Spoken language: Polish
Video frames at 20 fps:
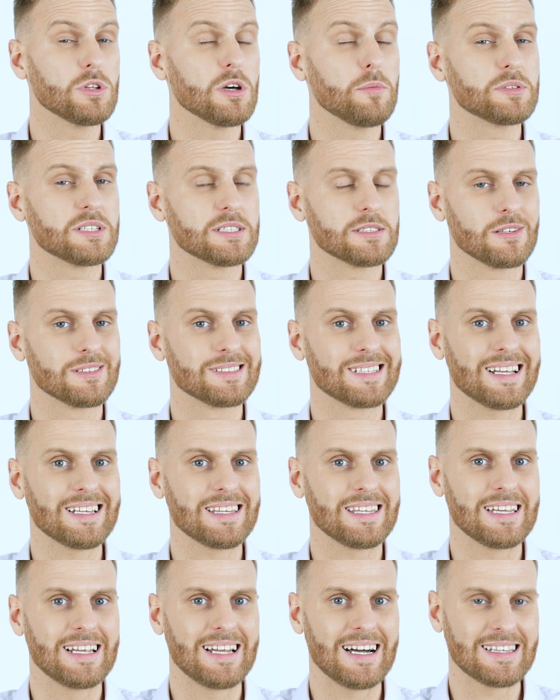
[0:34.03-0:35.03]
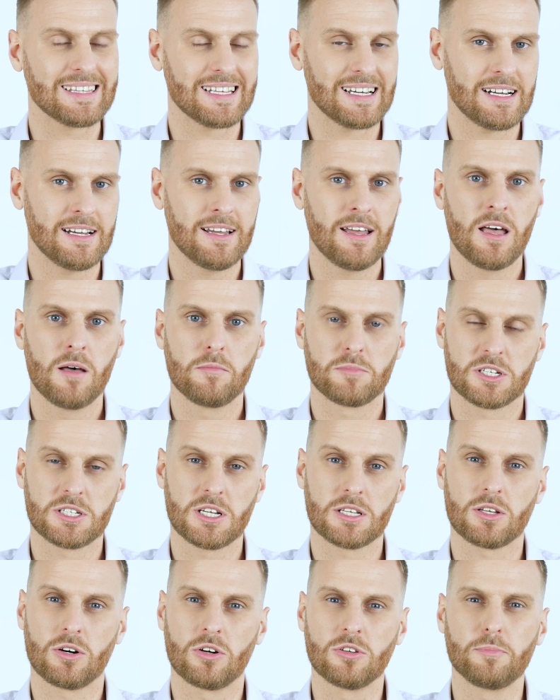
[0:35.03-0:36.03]
to przez ostatnie lata
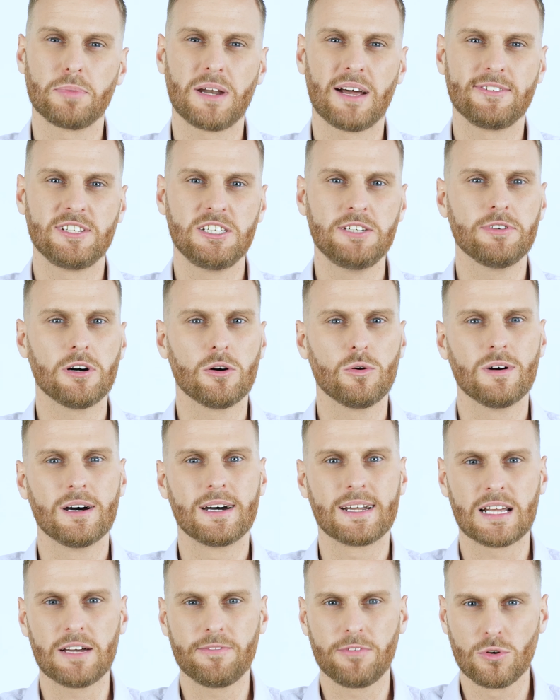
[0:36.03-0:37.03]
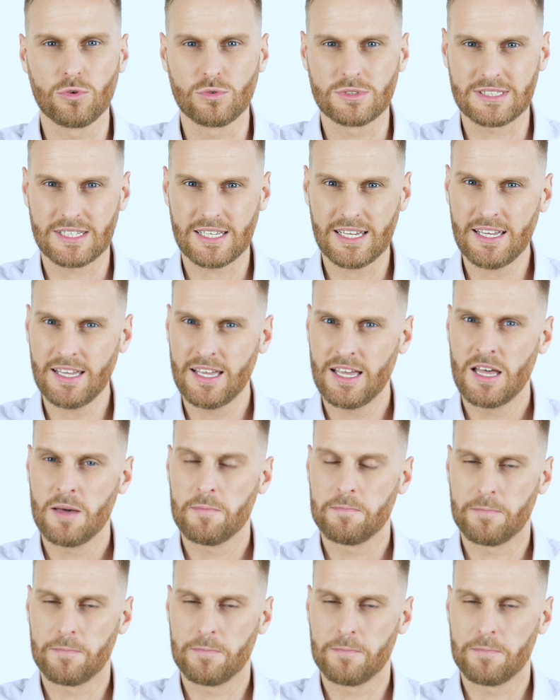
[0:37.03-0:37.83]
przeszedł on prawdziwą rewolucję,